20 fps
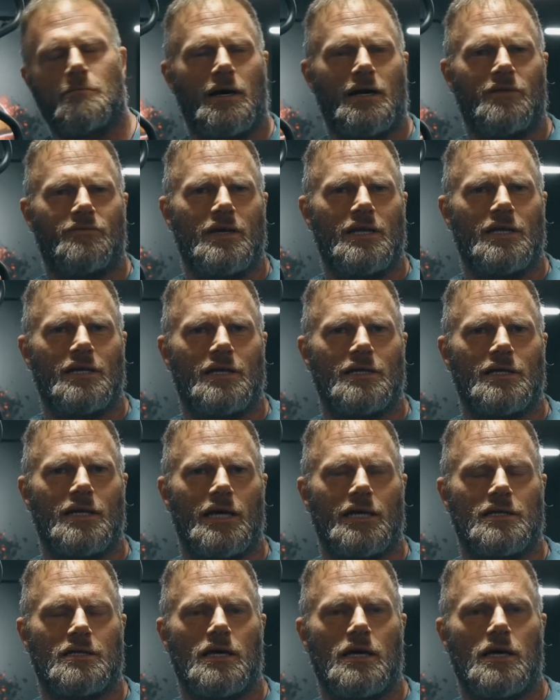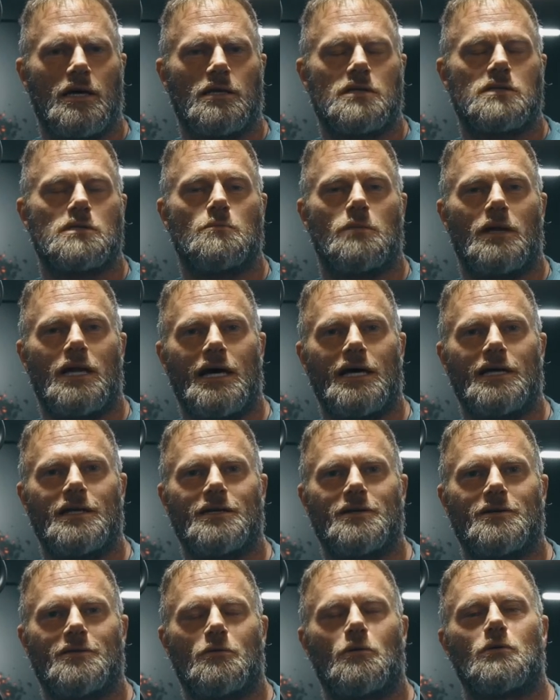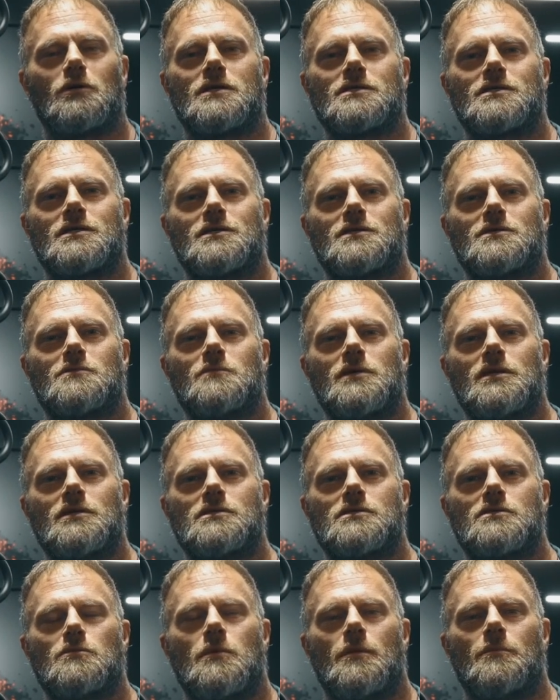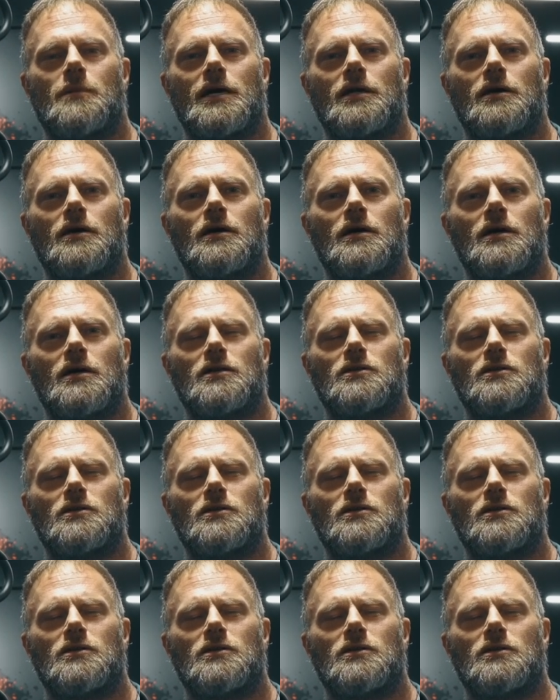mal weniger direkt zu beleidigen oder sich zumindest über meine